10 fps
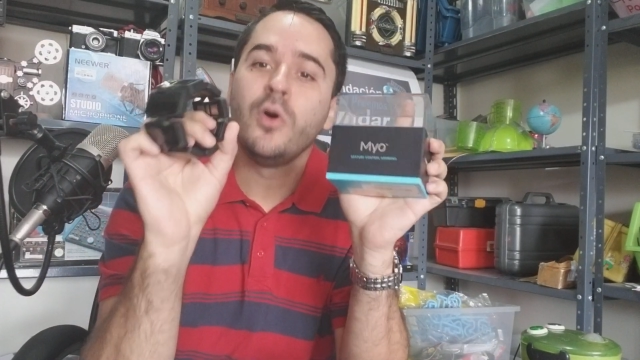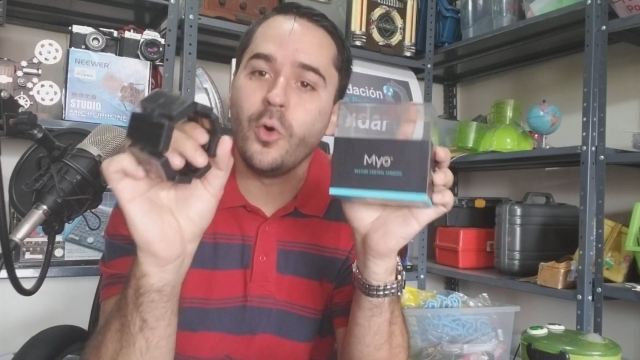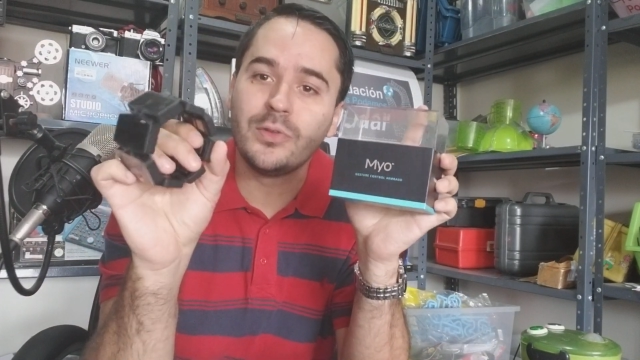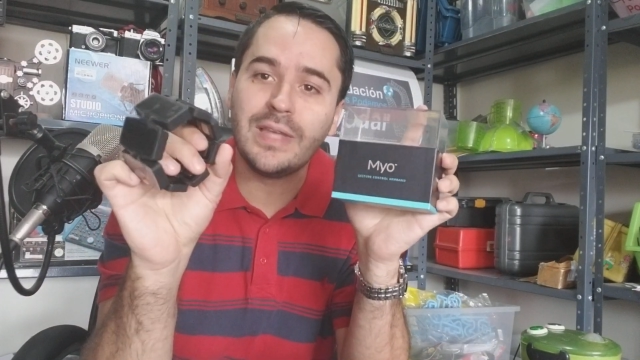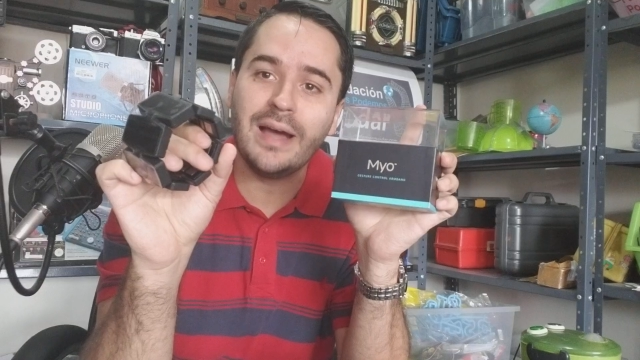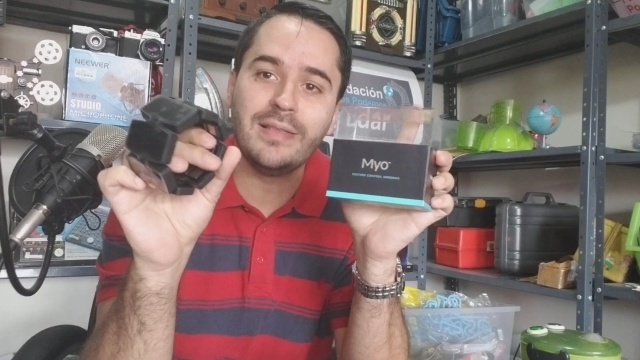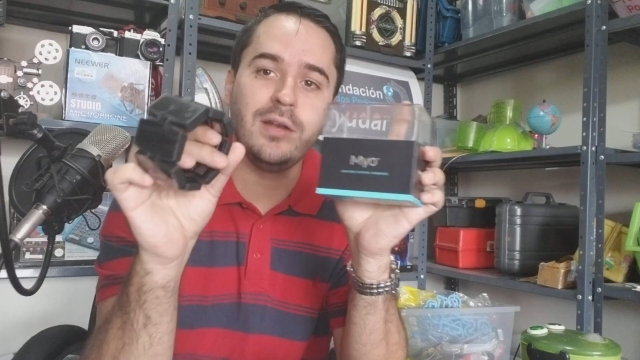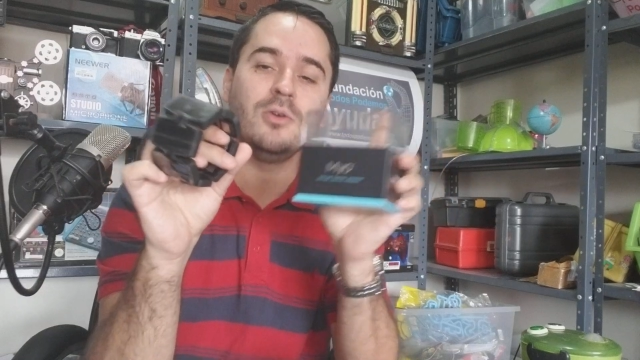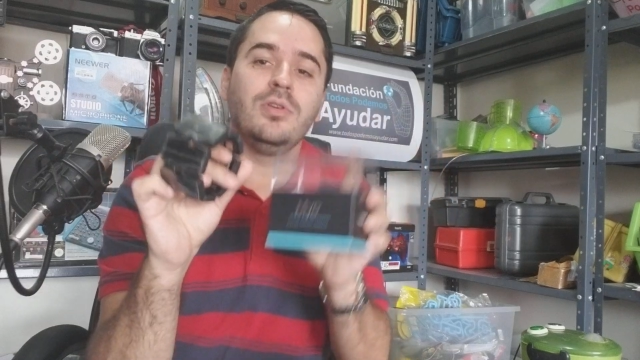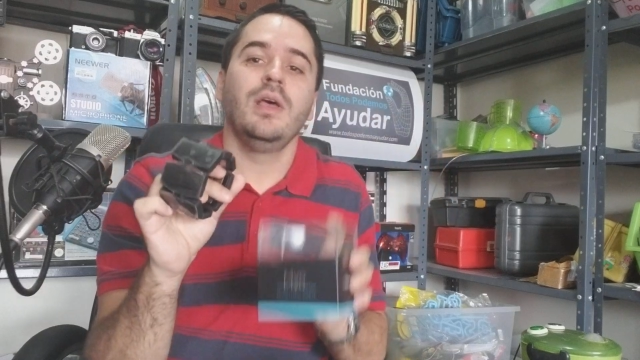
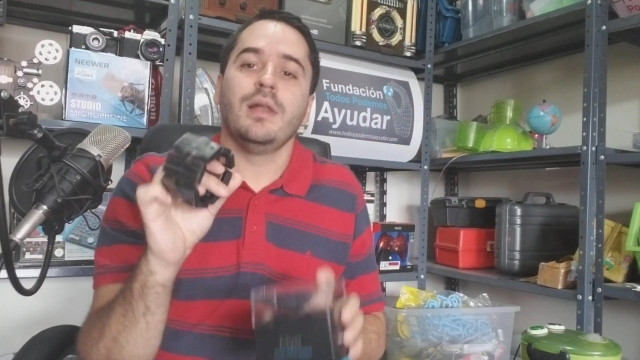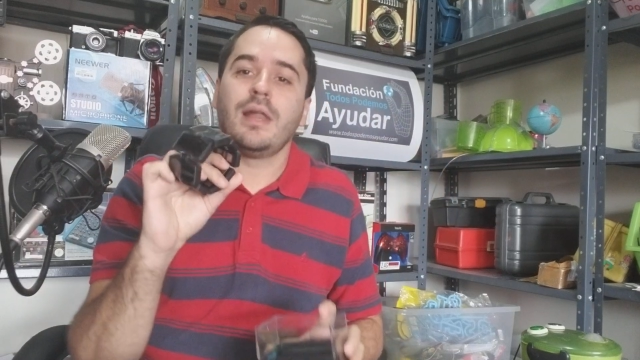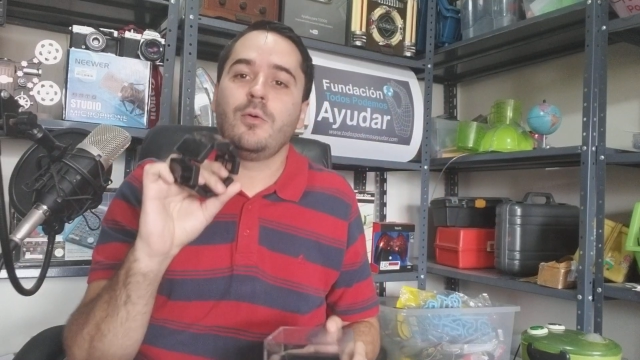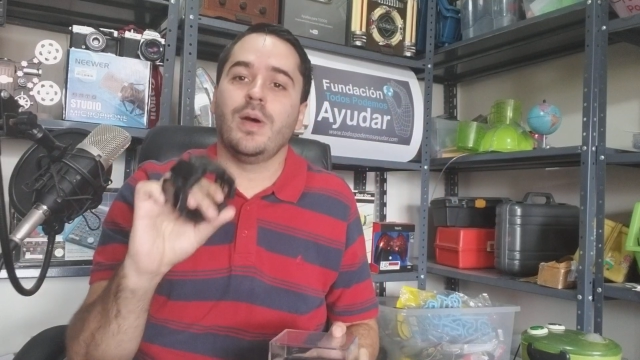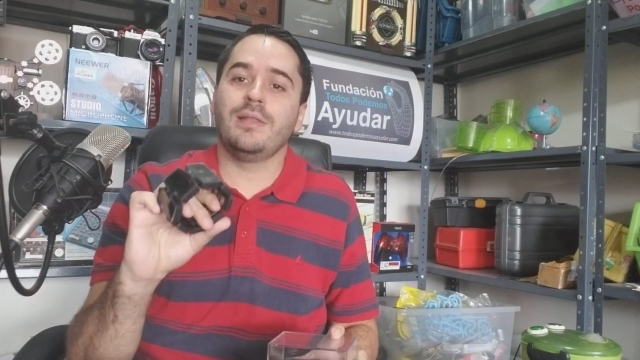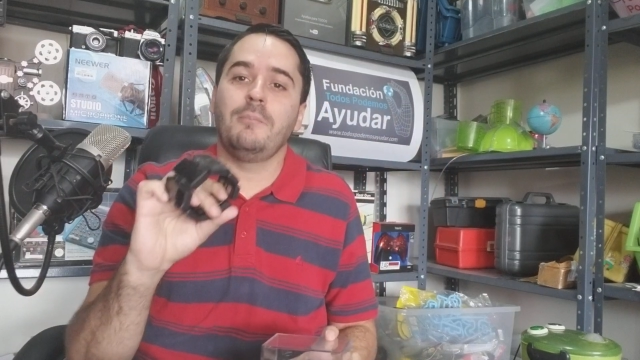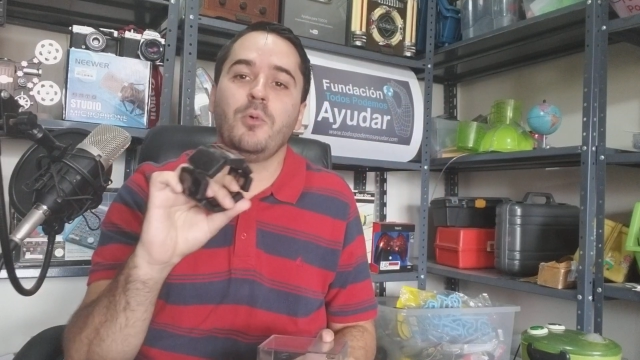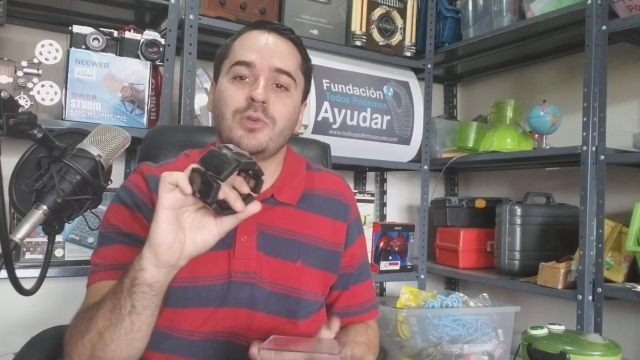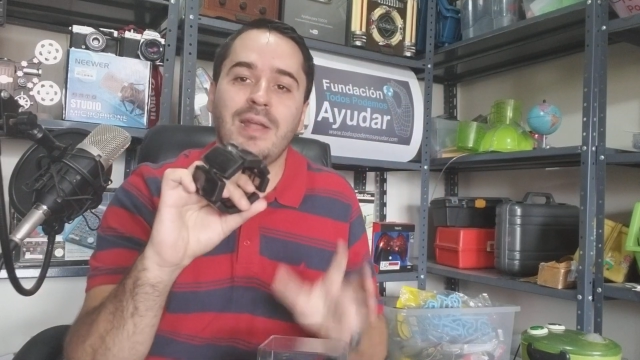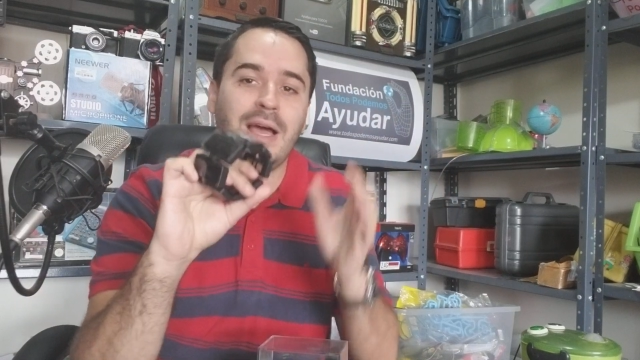contáctenos, recuerden,
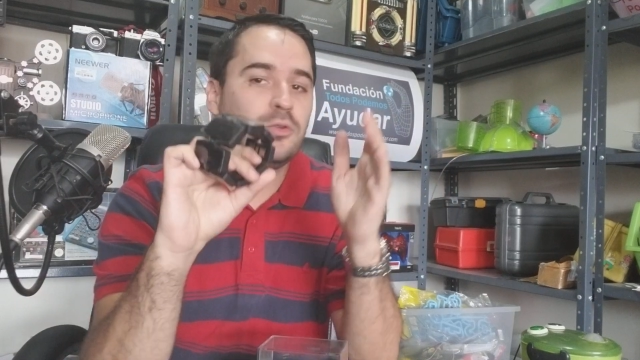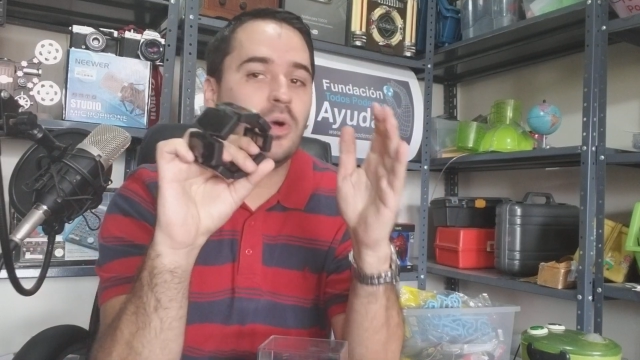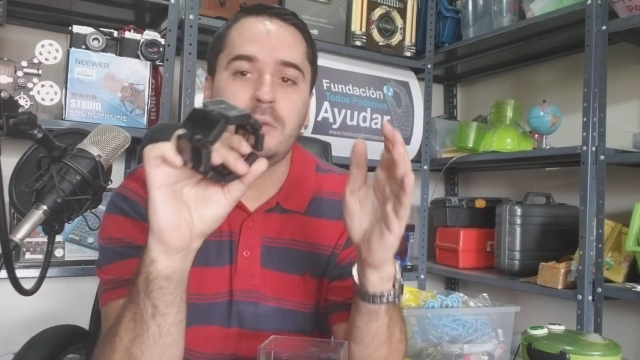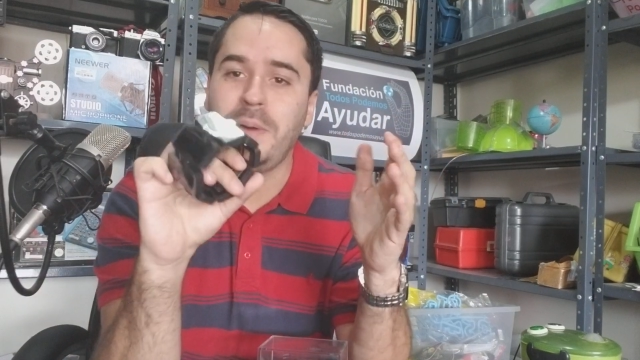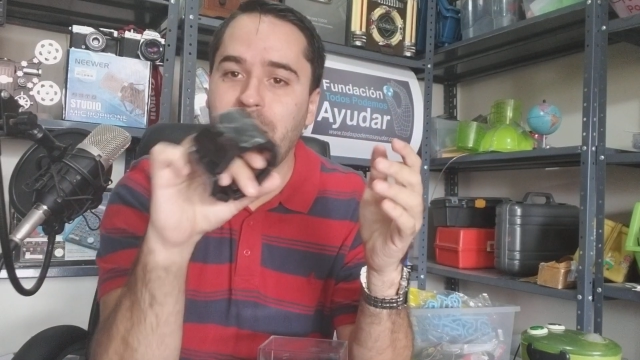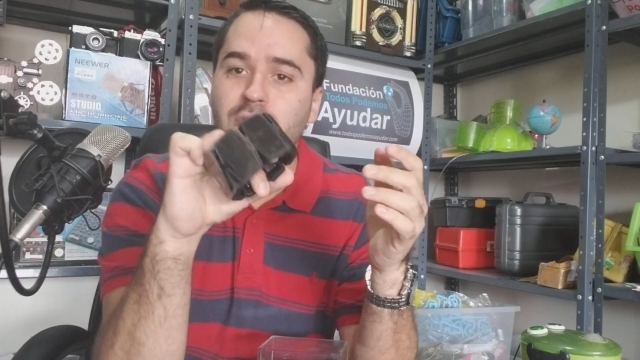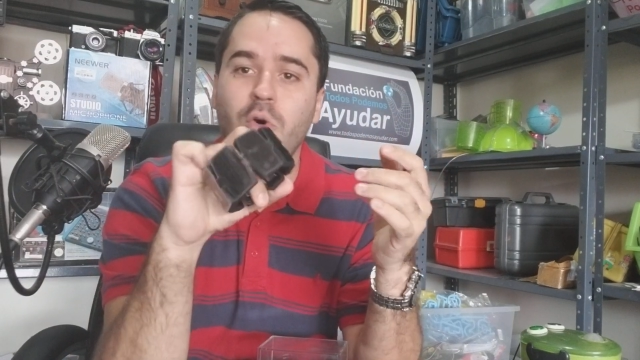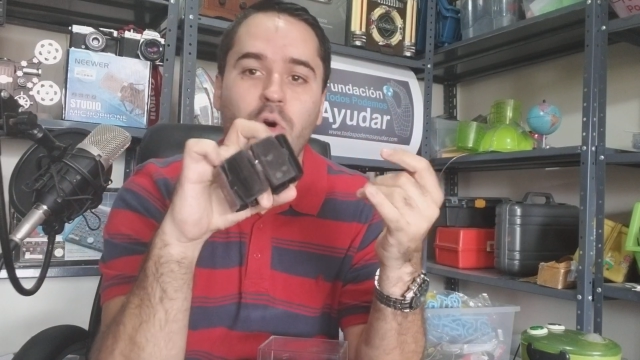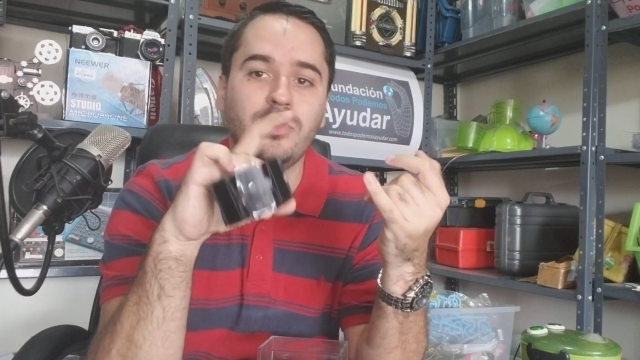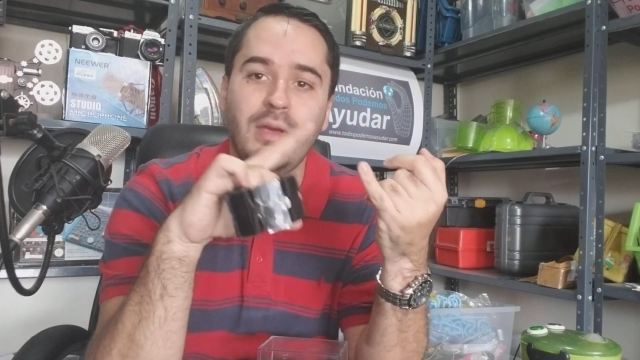busquen Ayudas para
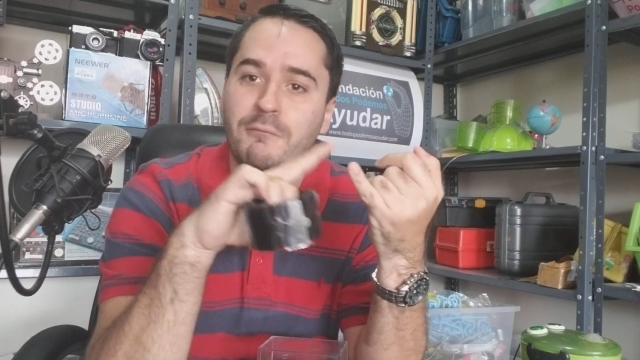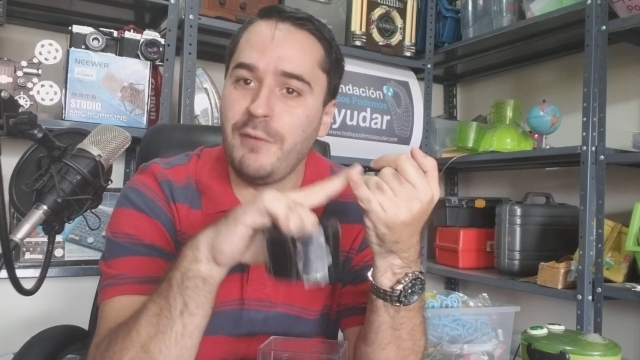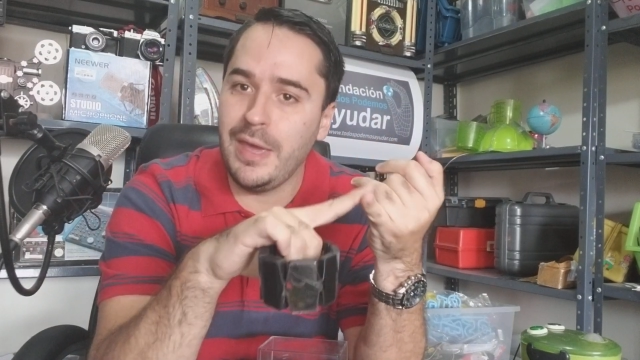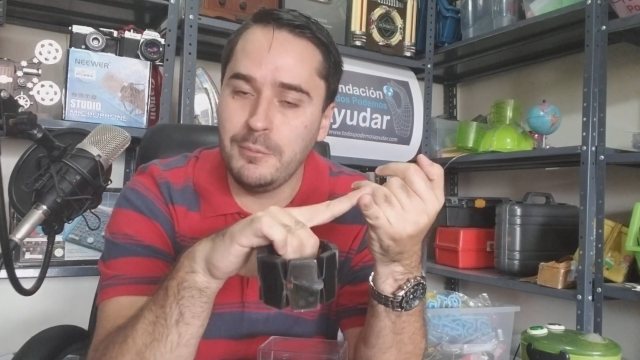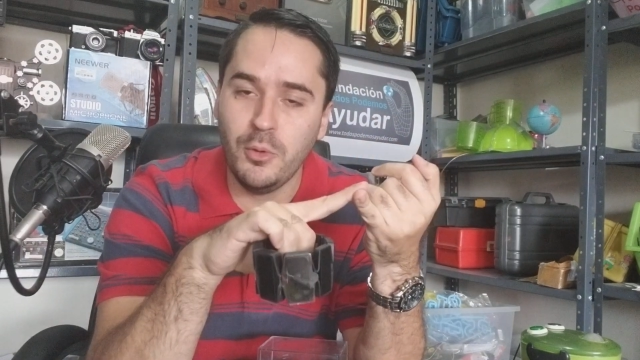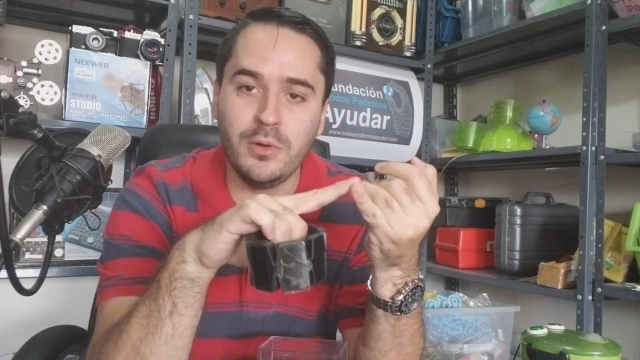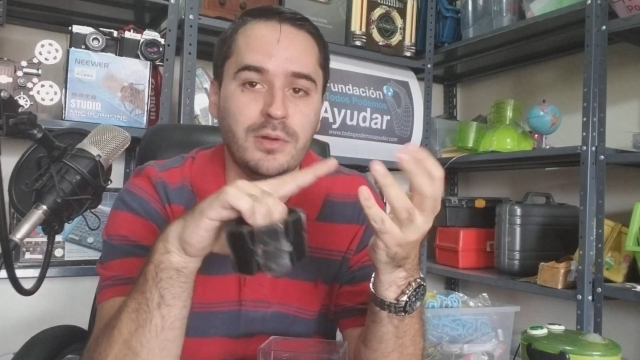Todos en Facebook,